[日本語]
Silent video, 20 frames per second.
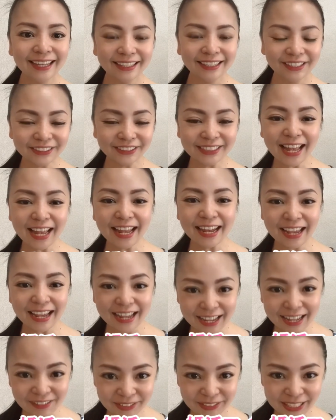吉原
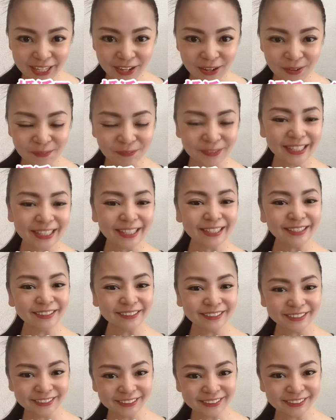亜美のモテの
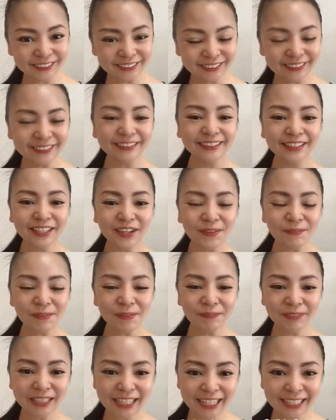法則今日も
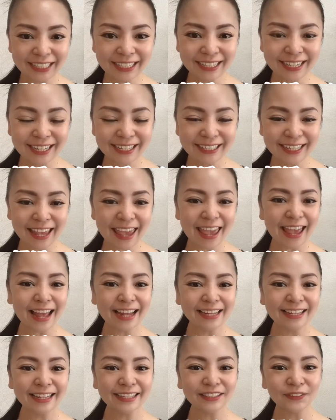見ていただいてあ
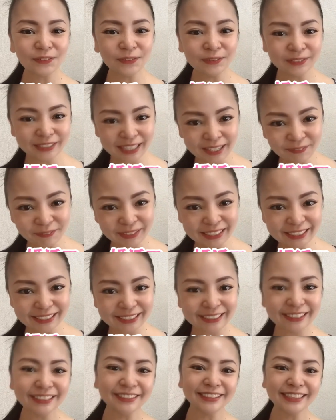りがとうございます
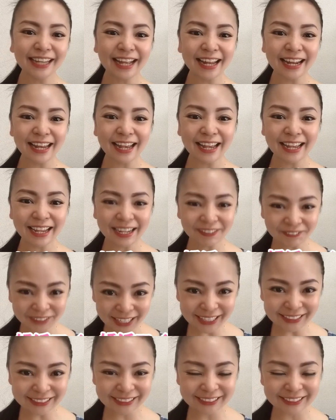吉原亜美
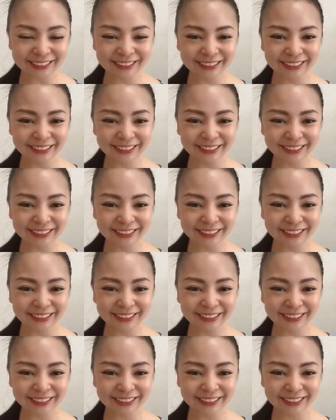です